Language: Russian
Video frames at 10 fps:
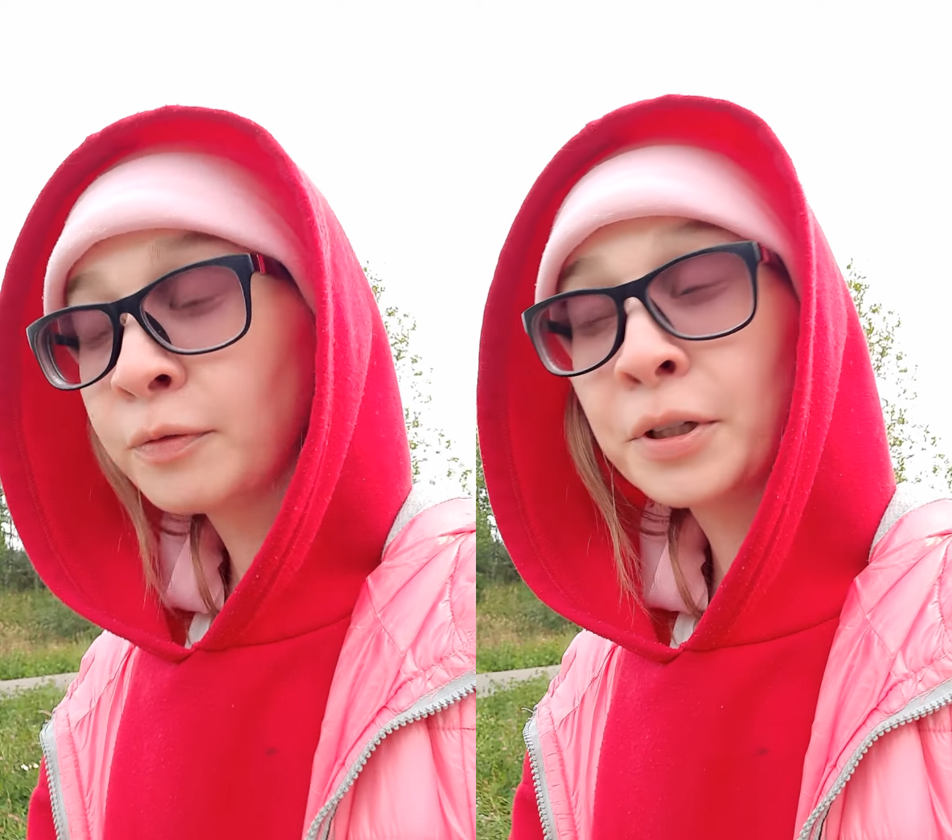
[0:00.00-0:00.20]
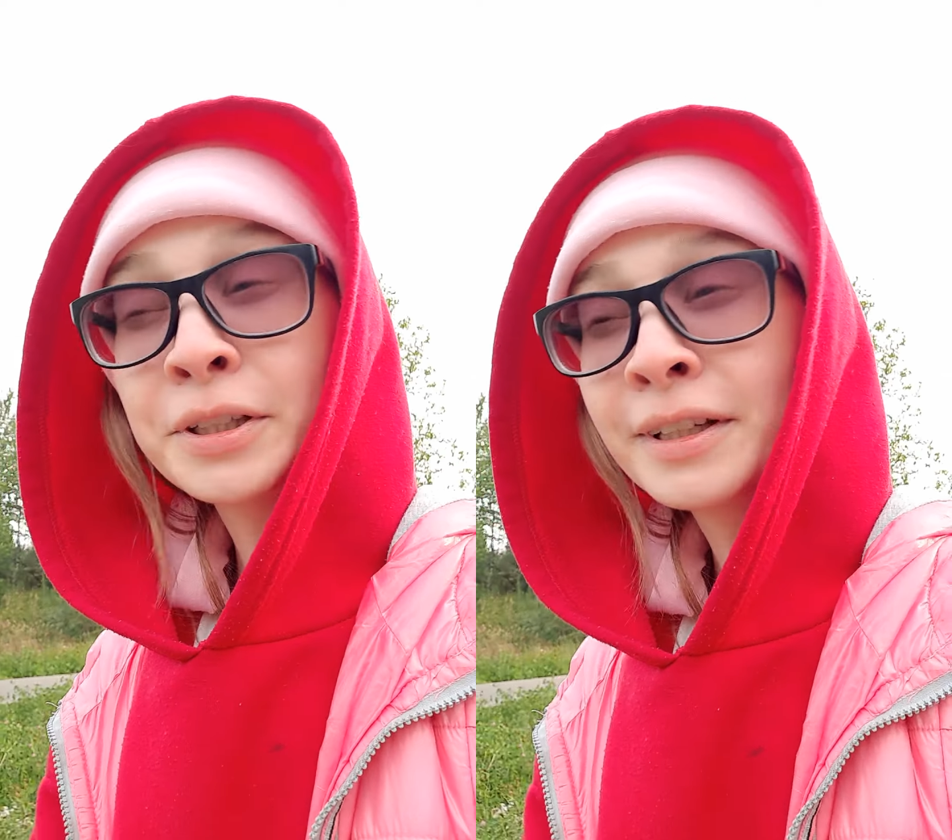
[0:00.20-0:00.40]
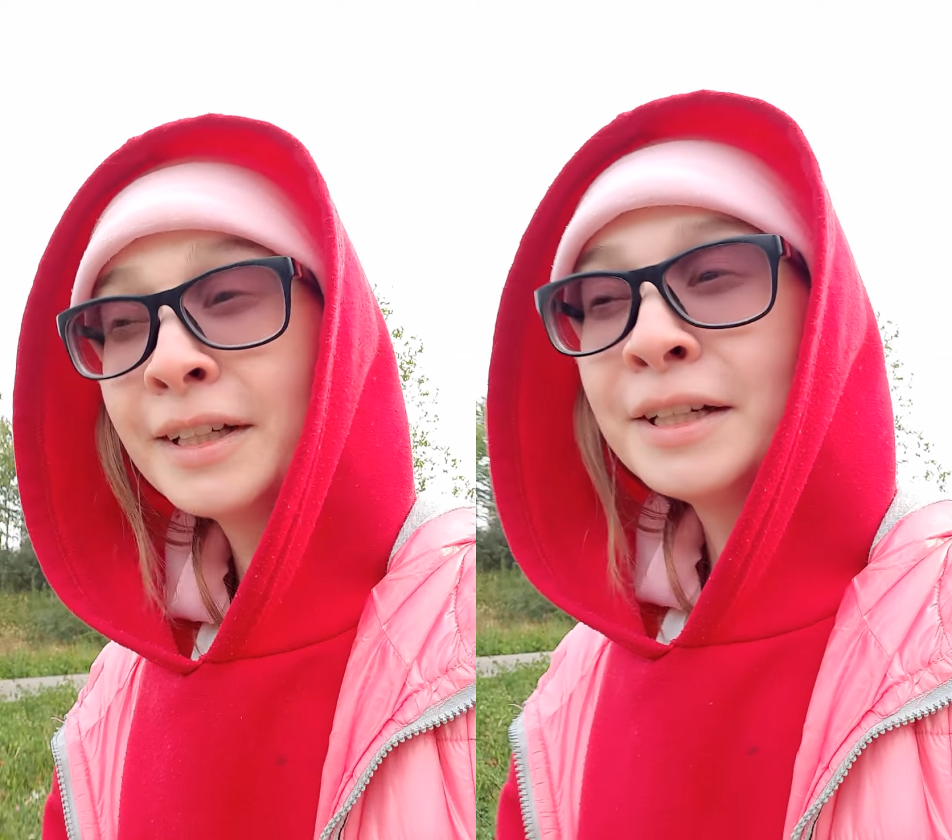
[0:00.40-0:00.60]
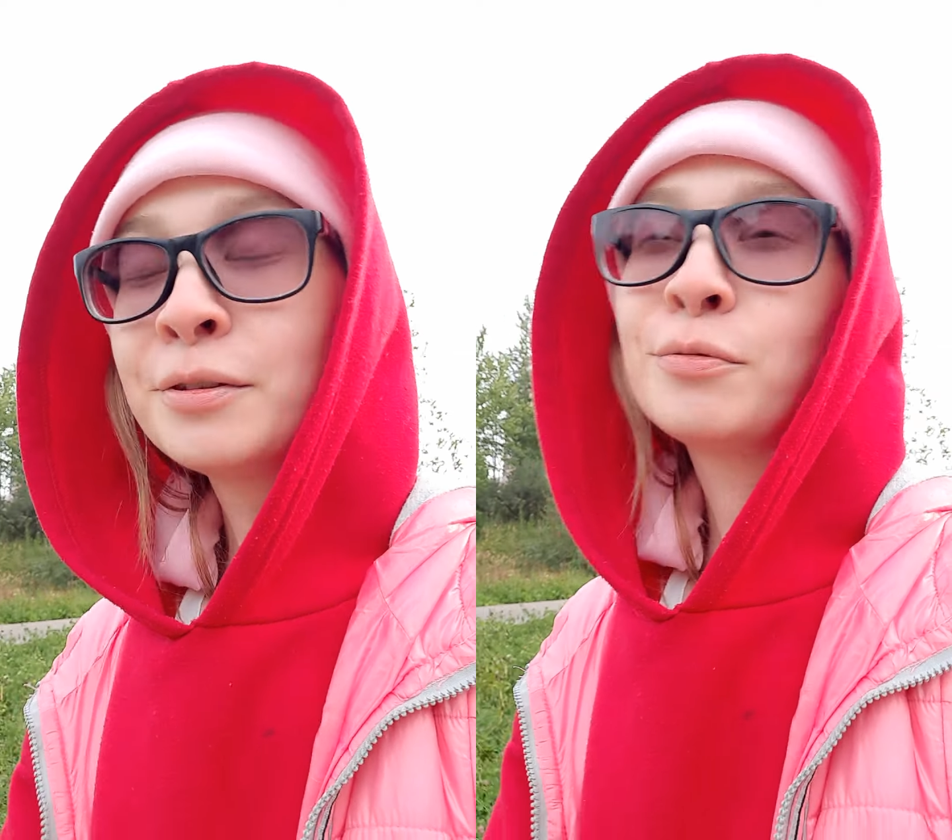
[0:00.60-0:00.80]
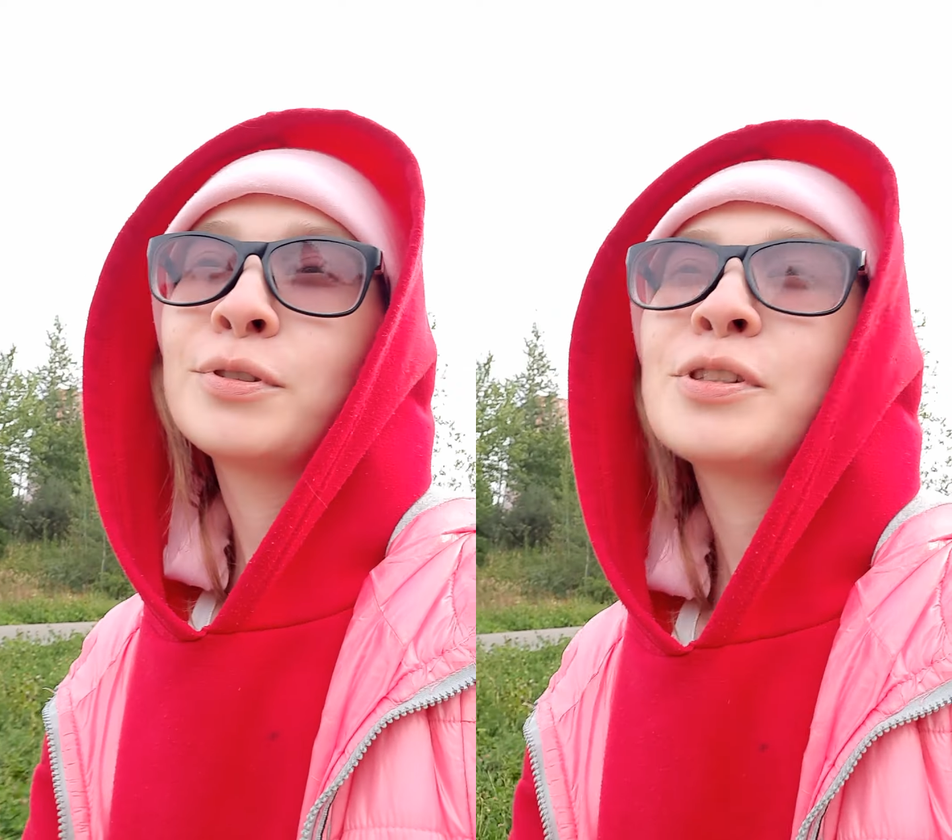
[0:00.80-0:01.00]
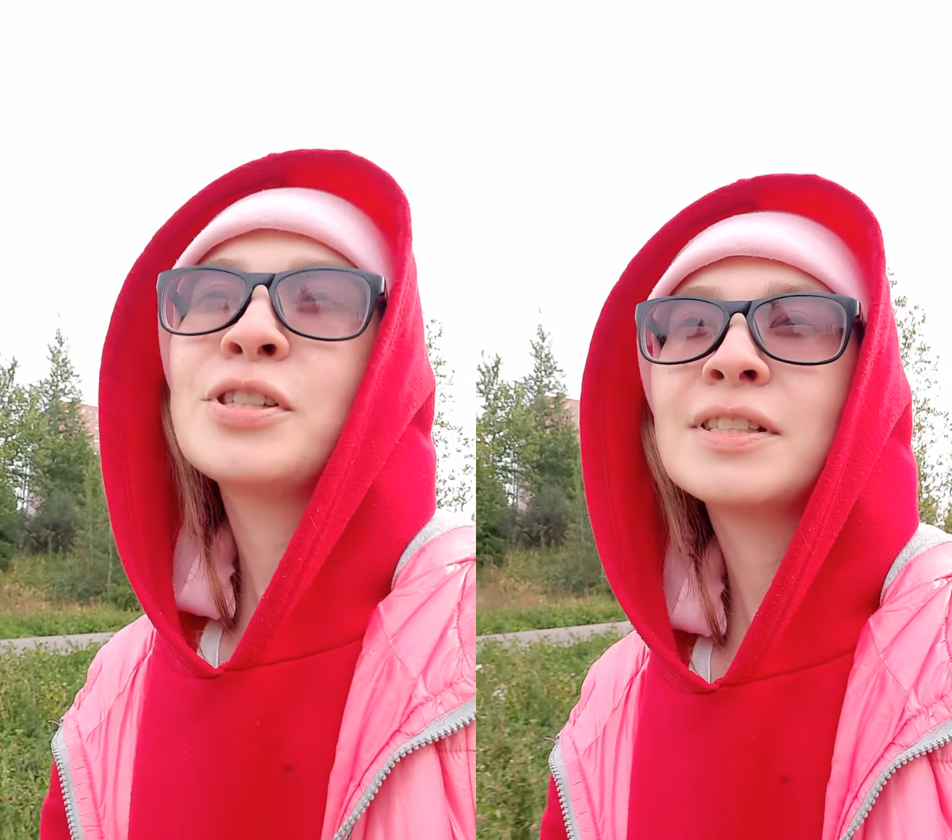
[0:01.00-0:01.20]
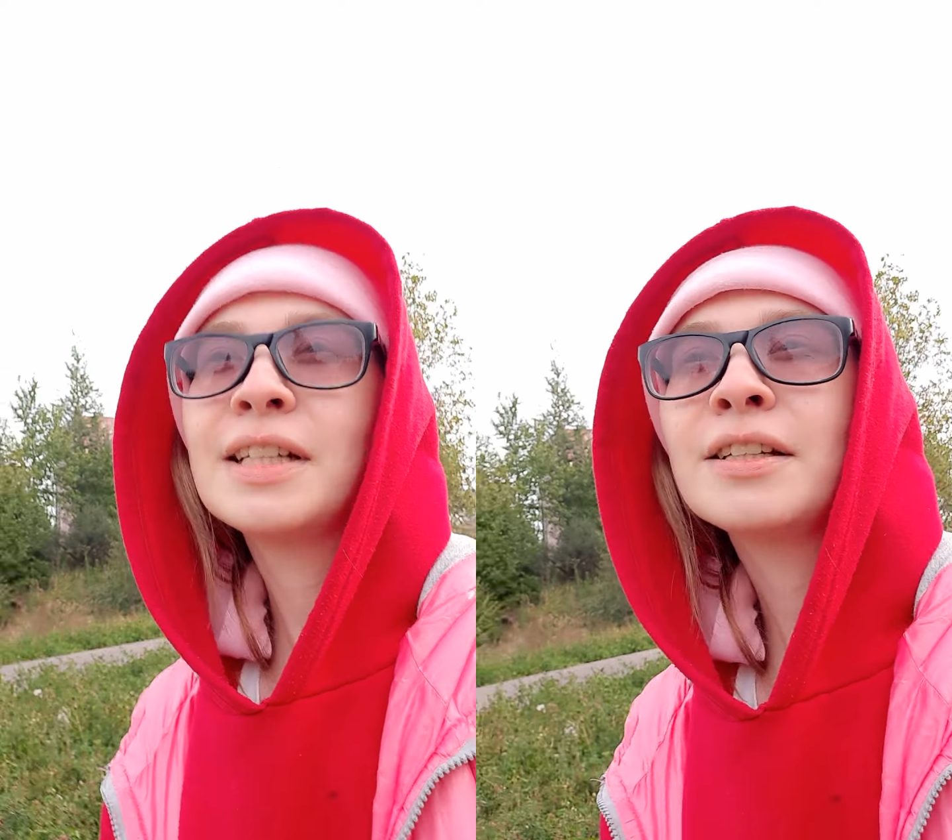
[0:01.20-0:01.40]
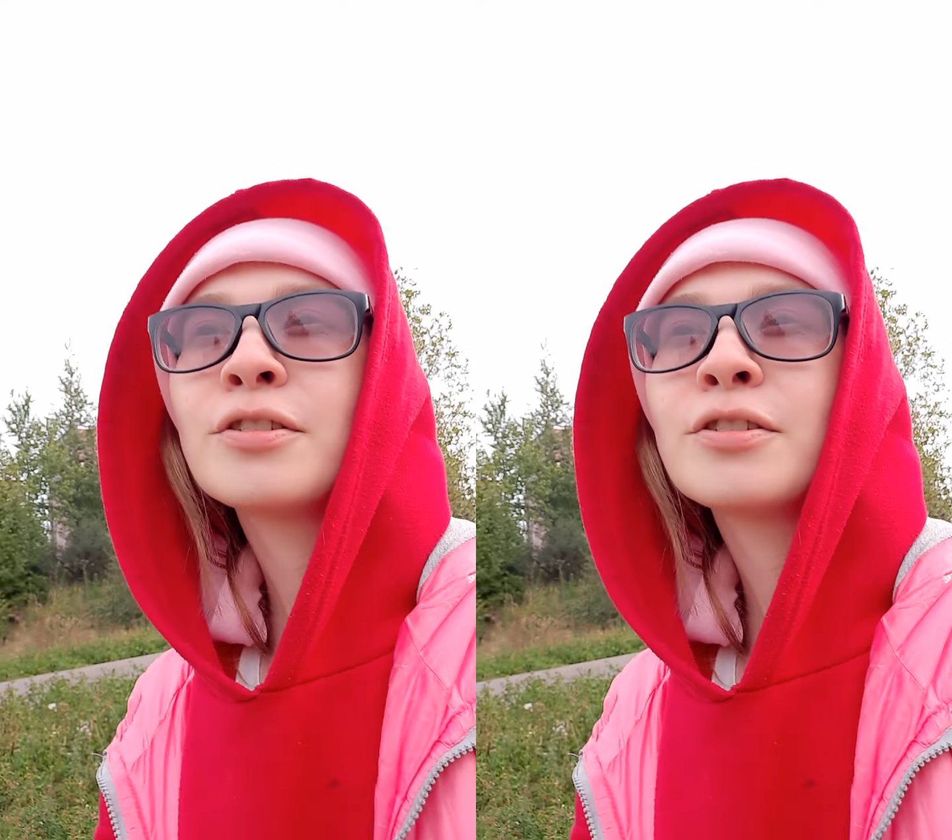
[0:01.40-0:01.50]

Вот. Ну, с точки зрения,